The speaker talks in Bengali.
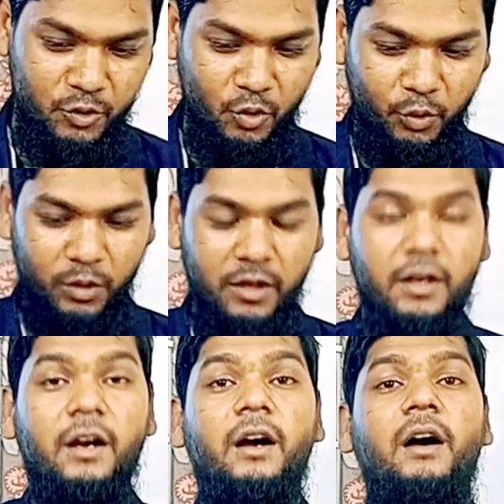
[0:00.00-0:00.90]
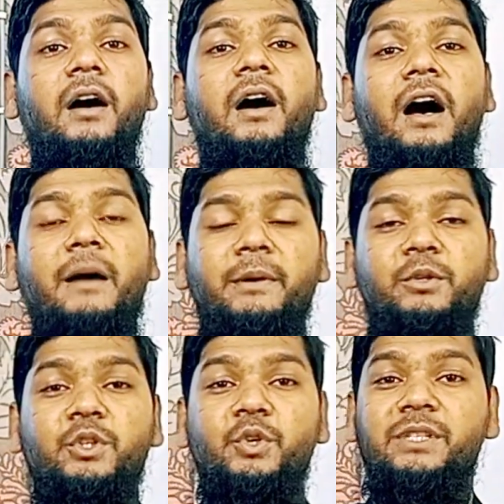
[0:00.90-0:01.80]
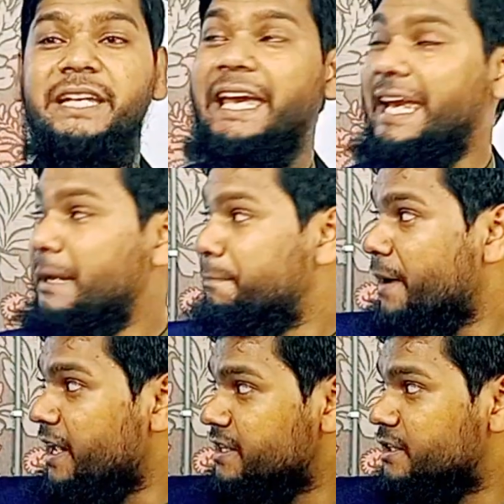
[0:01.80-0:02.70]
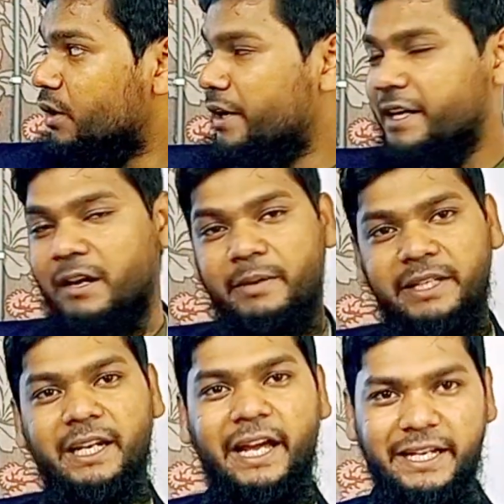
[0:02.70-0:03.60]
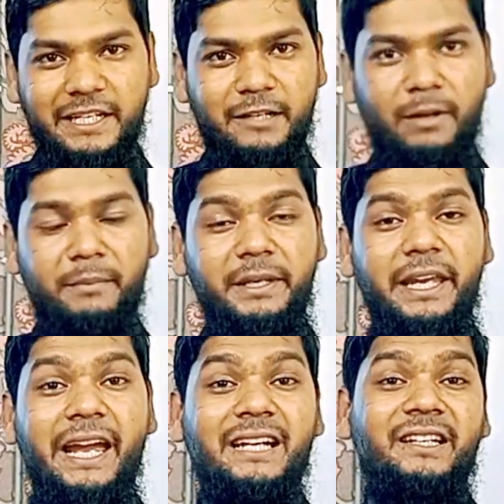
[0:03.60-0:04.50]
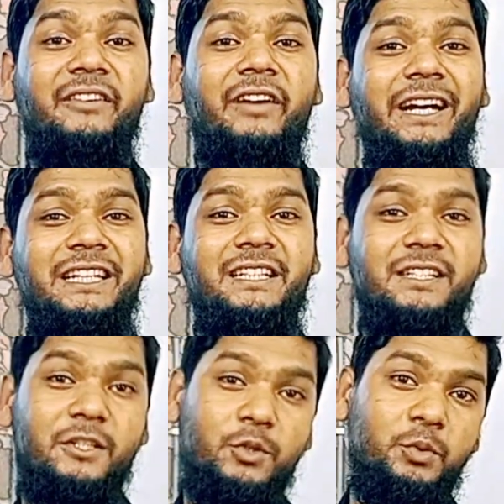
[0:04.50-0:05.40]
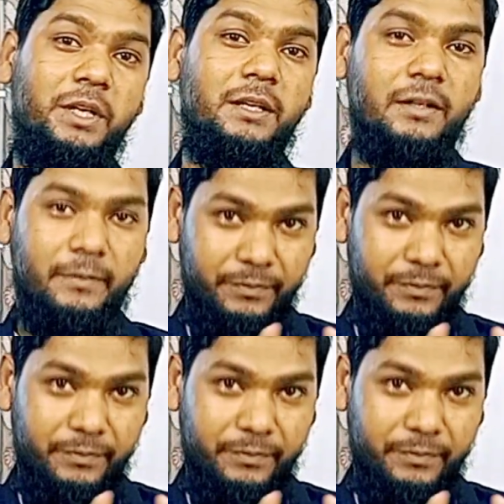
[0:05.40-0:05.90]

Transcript: তো আমার উদ্দেশ্য হচ্ছে কি এই পাঁচ ধরনের গ্রামাটিক্যাল আইটেম আমি একটা রাইটিং টাস্ক টু এর